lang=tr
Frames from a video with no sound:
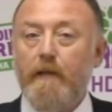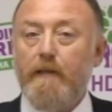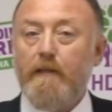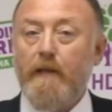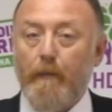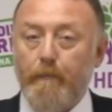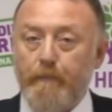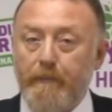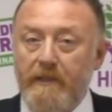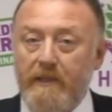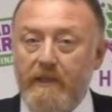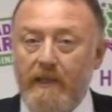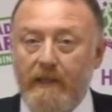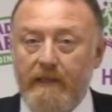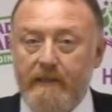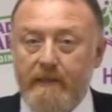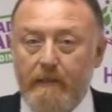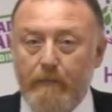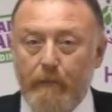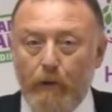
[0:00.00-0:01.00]

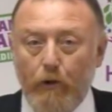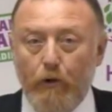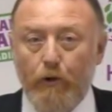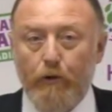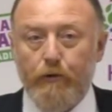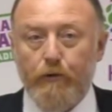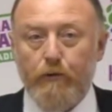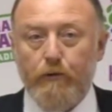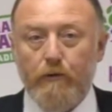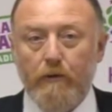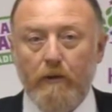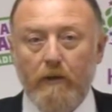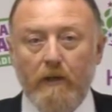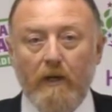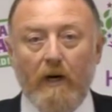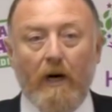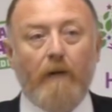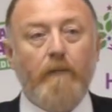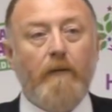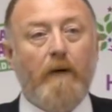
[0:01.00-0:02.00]
Yapmayacağınızı biliyoruz.
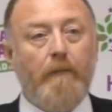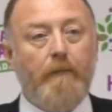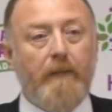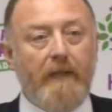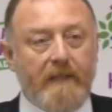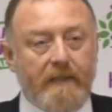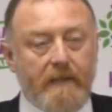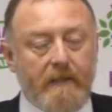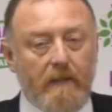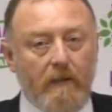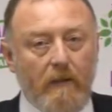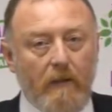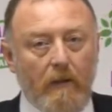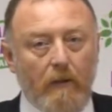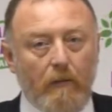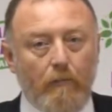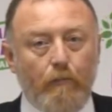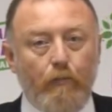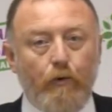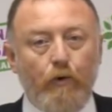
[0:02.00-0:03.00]
Ama biz
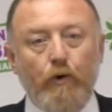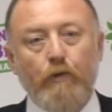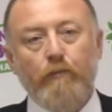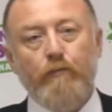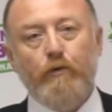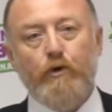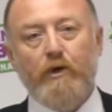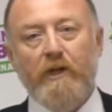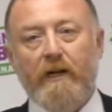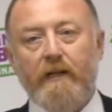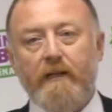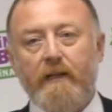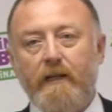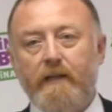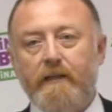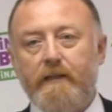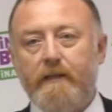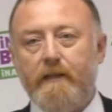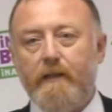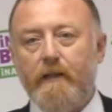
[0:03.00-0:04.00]
bunun
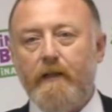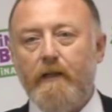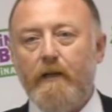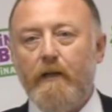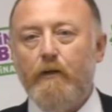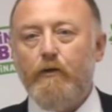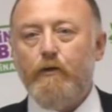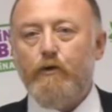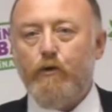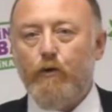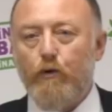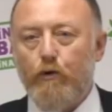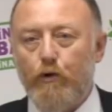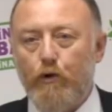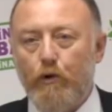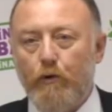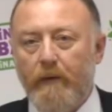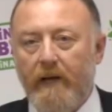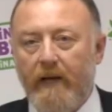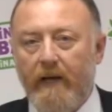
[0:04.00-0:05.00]
mücadelesini
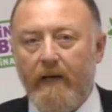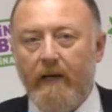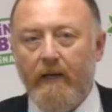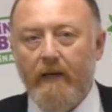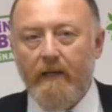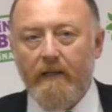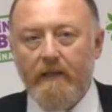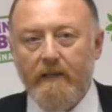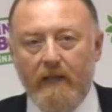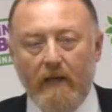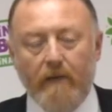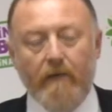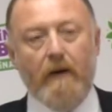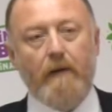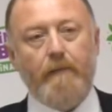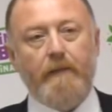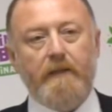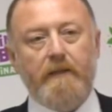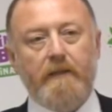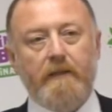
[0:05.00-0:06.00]
sürdürmeye
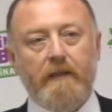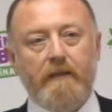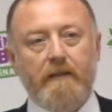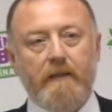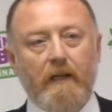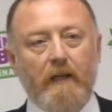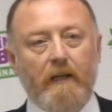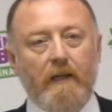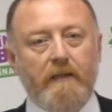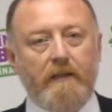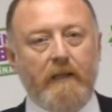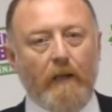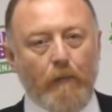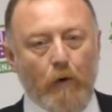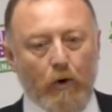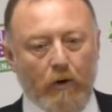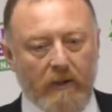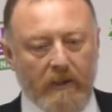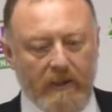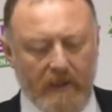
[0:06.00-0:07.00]
devam edeceğiz.
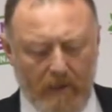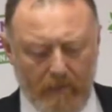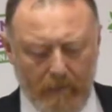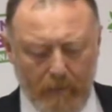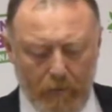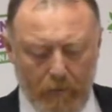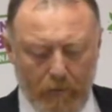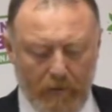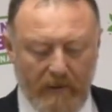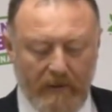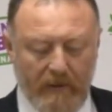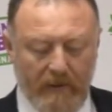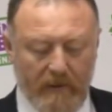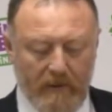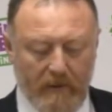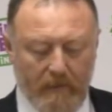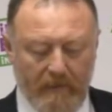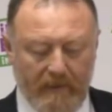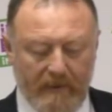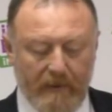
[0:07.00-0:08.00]
Demokratik bir ülkede
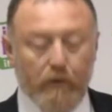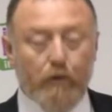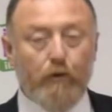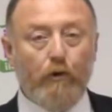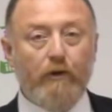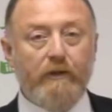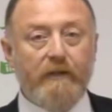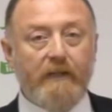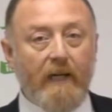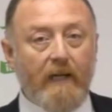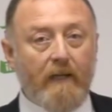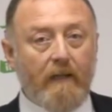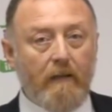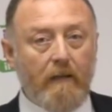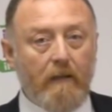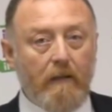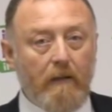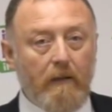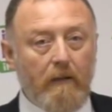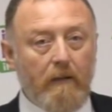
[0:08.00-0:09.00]
yaşamak
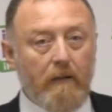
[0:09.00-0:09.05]
istiyorsak